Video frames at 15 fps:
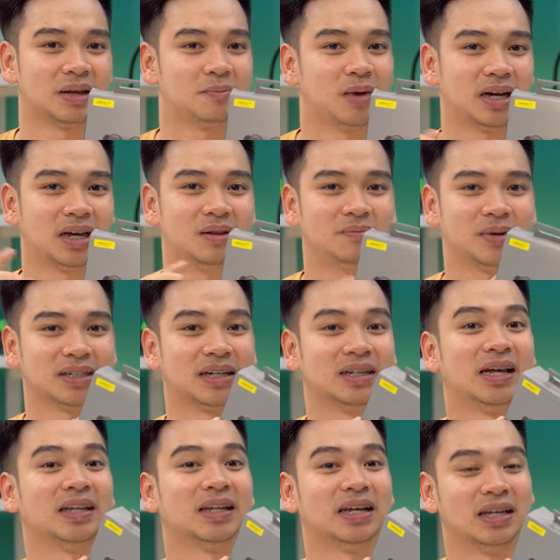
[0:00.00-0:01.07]
tembakin pas ada
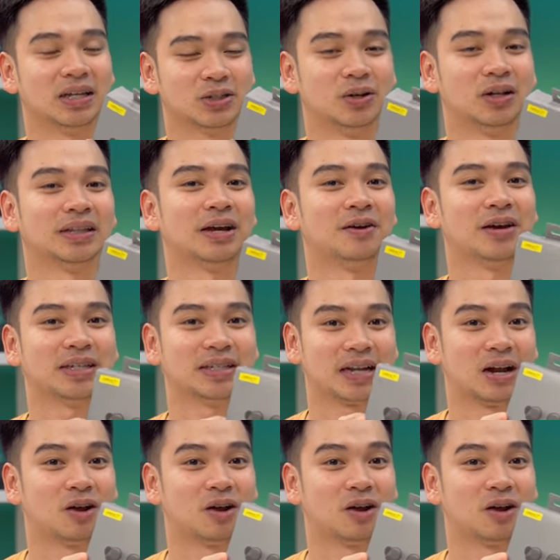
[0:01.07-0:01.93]
yang nanya soal TOS